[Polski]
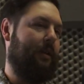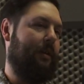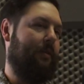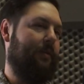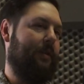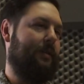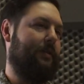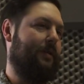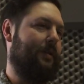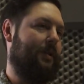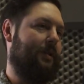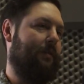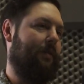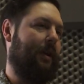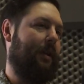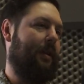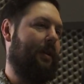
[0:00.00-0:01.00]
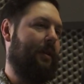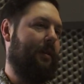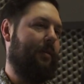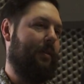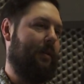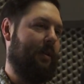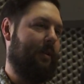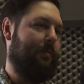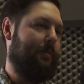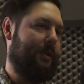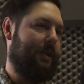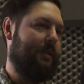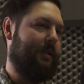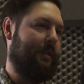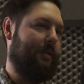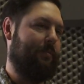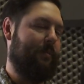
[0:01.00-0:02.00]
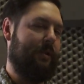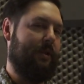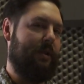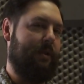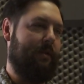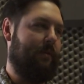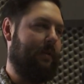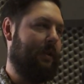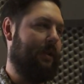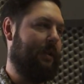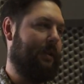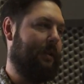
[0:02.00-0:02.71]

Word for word: i wykorzystywane y, przez nas One myśliwych. kiedyś